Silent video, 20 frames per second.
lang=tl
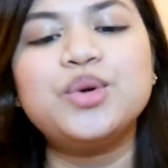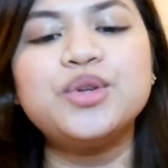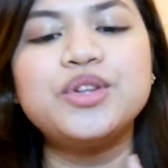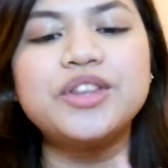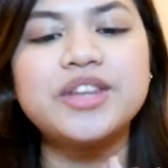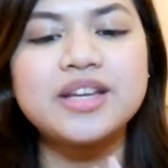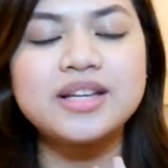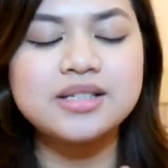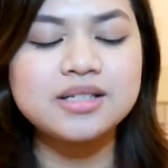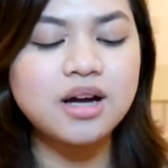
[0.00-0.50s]

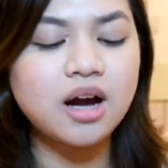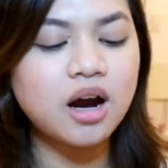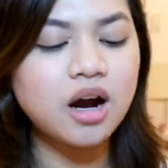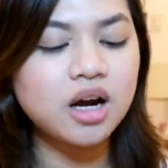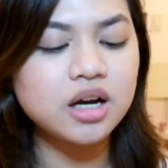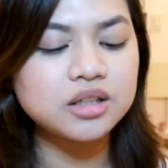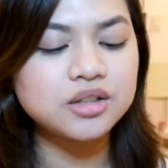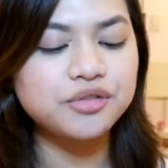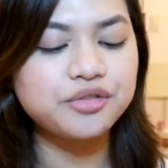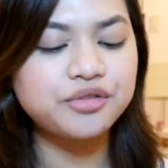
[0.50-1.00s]
these
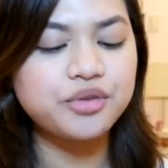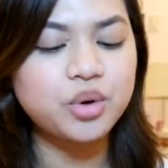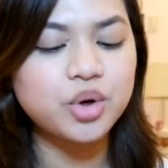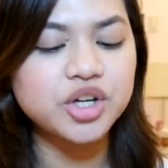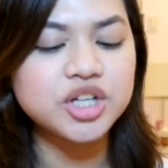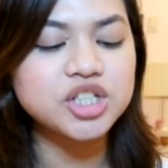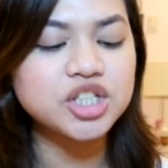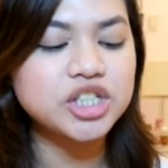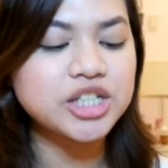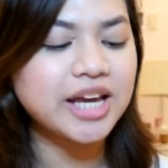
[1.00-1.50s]
are the
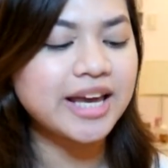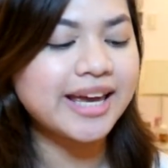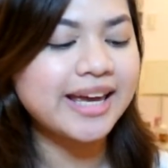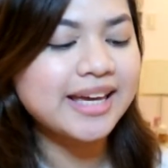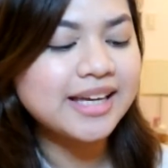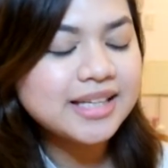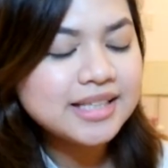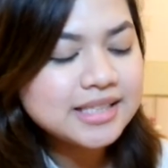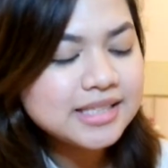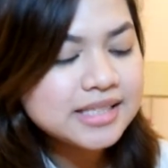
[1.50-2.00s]
four
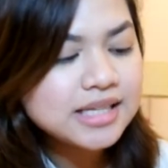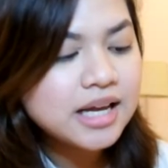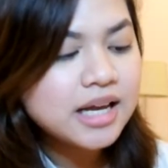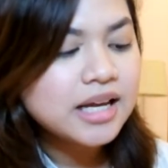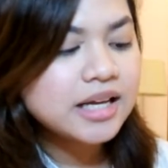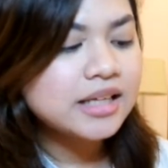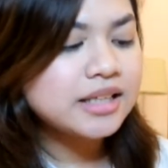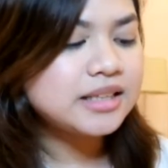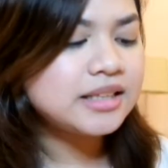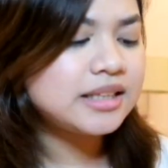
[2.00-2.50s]
shades
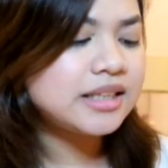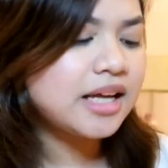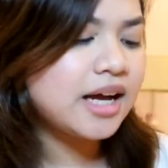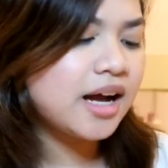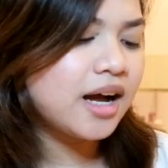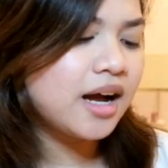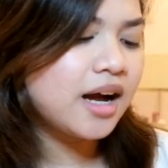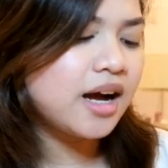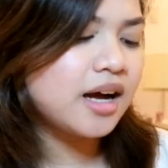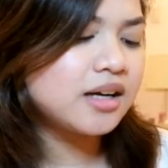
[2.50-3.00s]

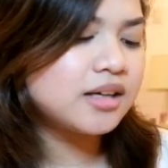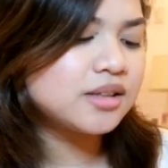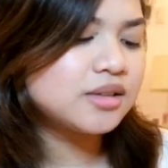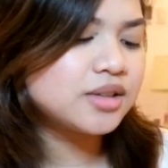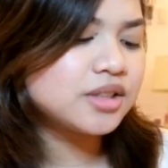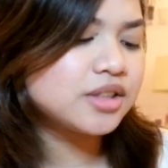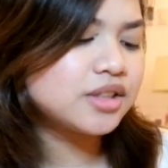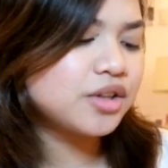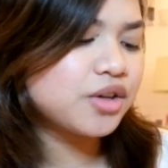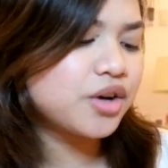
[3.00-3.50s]
ng,
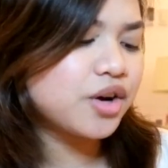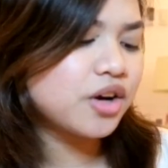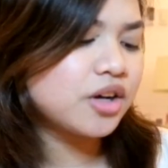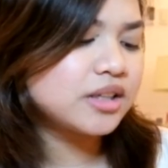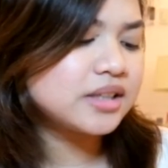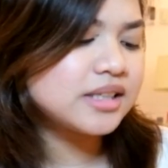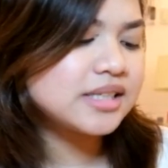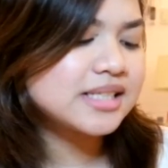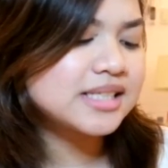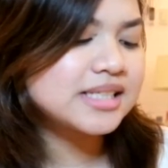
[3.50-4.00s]
what do you
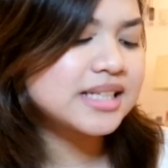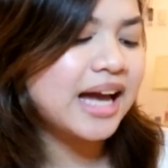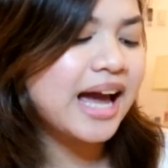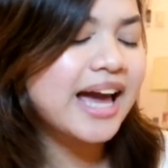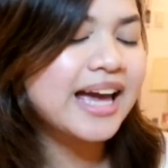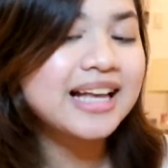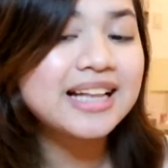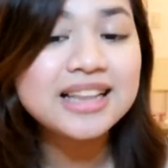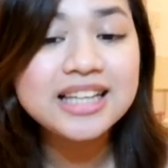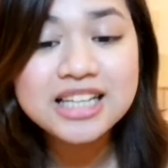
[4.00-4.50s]
call this,
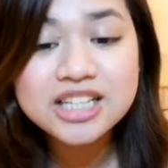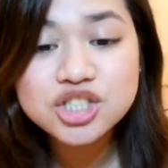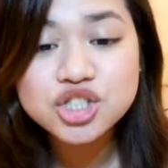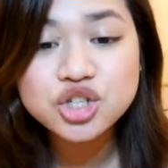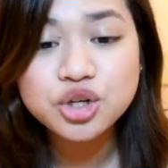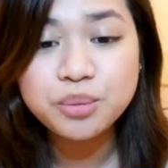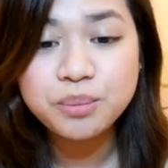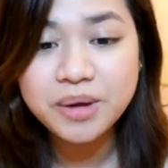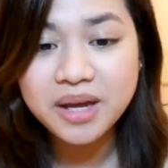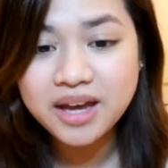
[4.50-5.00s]
Kylie
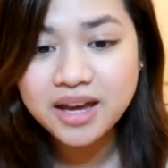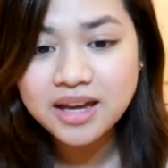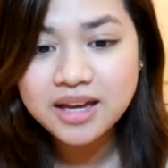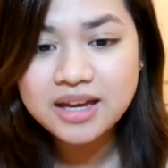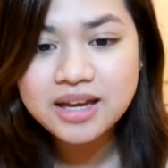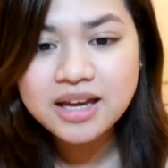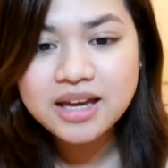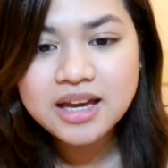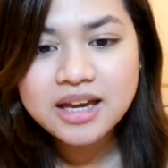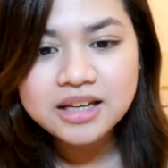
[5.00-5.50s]

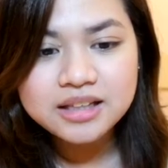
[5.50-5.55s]
Jamae.